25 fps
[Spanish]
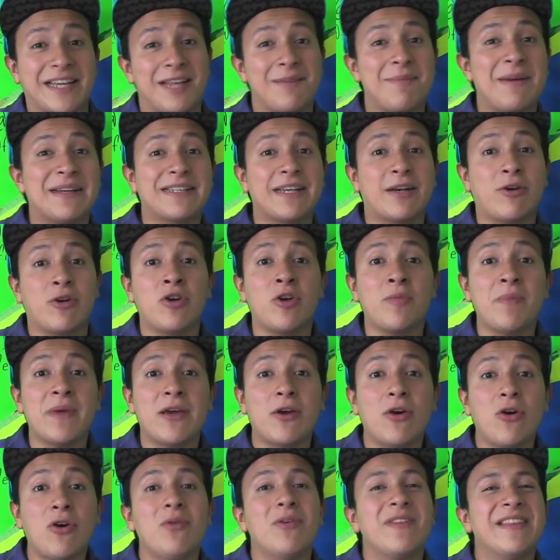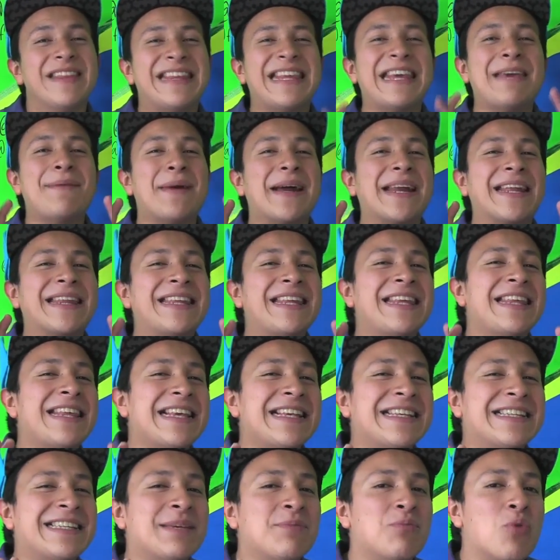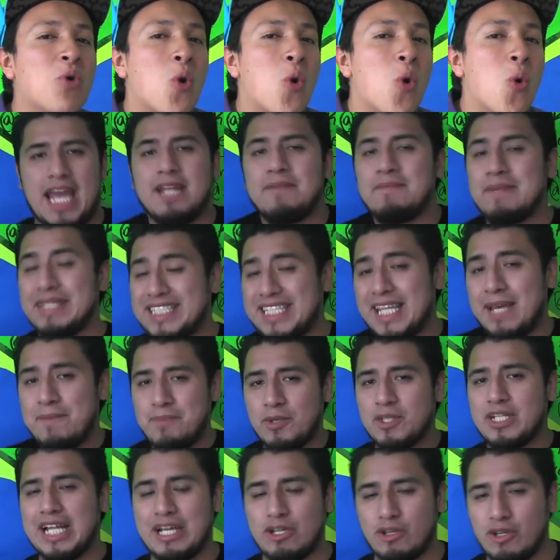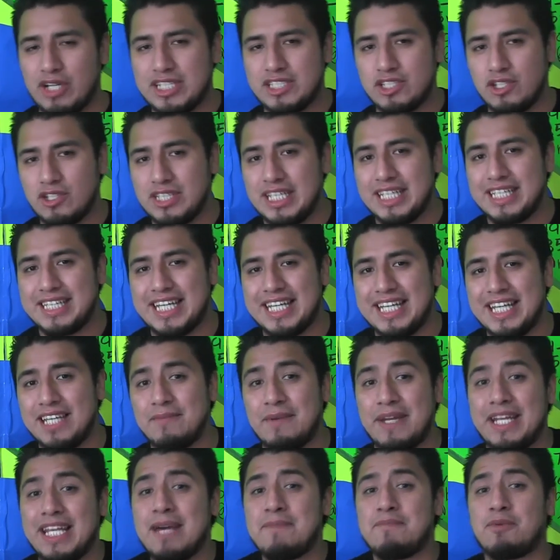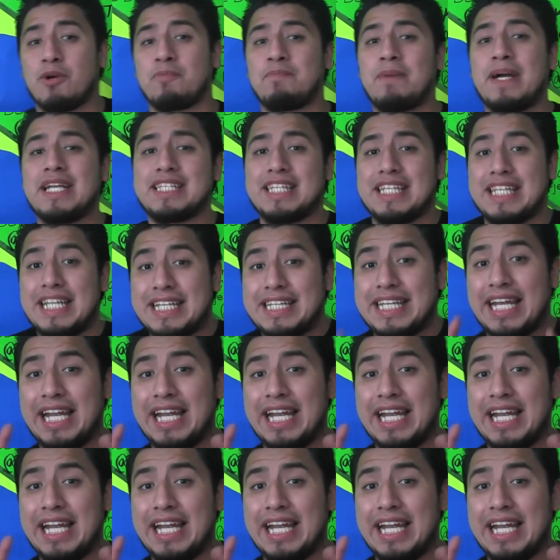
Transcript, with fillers: además de económico, divertidísimo. En mis tiempos la conexión de internet venía por parte del